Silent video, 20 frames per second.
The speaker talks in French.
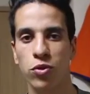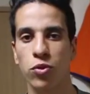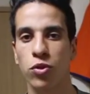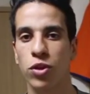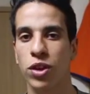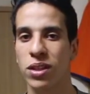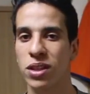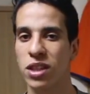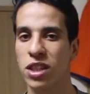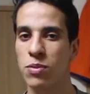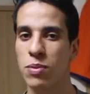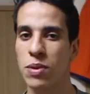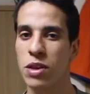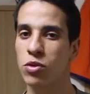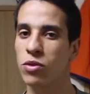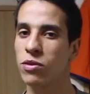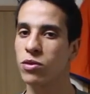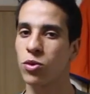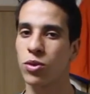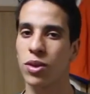donc n'hésitez pas
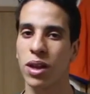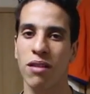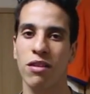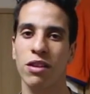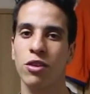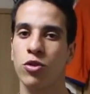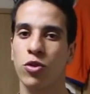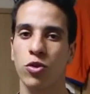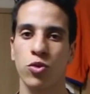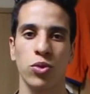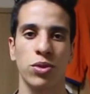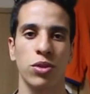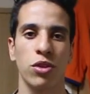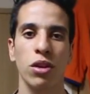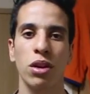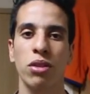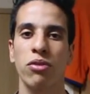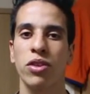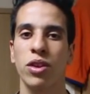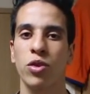sur son travail sur Twitter,
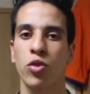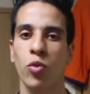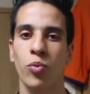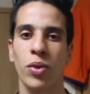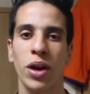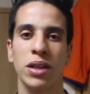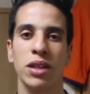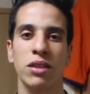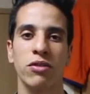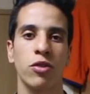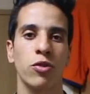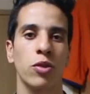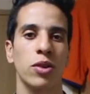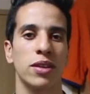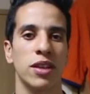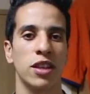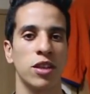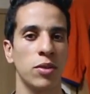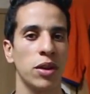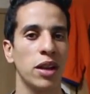il fait des comparatifs entre
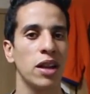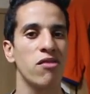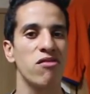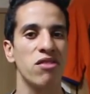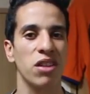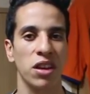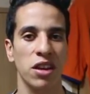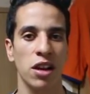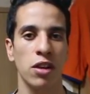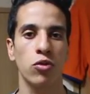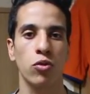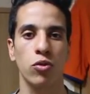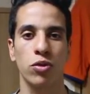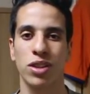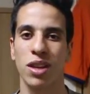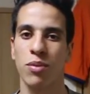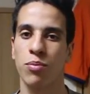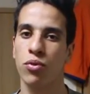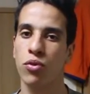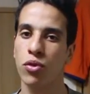les animés et la vie réelle, donc
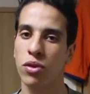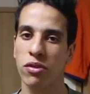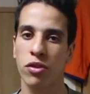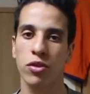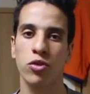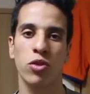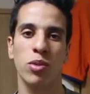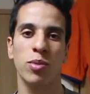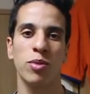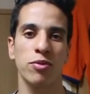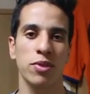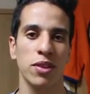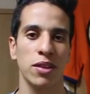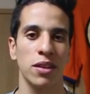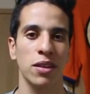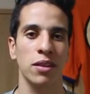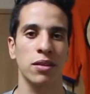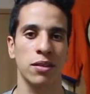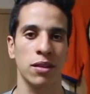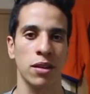ça peut éventuellement vous
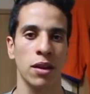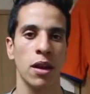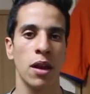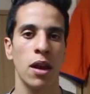intéresser.